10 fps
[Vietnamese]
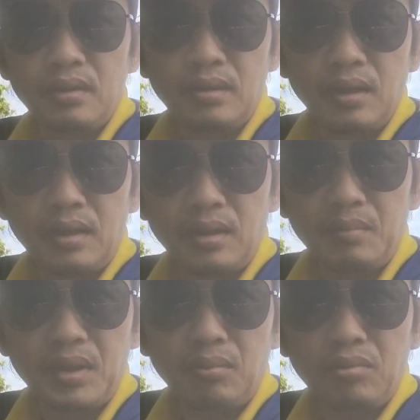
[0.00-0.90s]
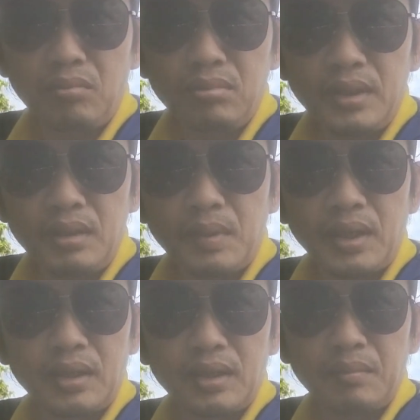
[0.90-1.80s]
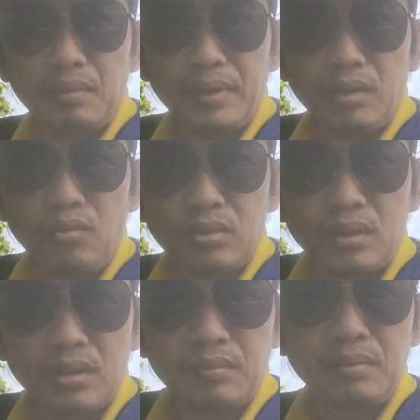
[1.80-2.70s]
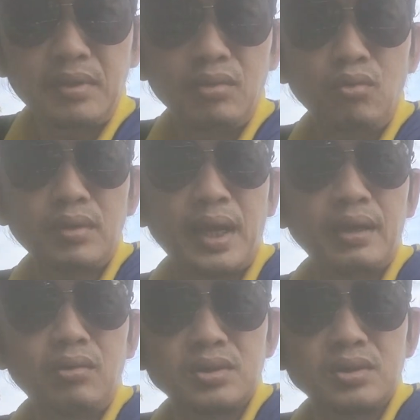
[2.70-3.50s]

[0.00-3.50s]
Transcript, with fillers: thì về thì mấy ông cũng lấy cái bài này này mấy ông đang uống được này mấy ông kêu uống đại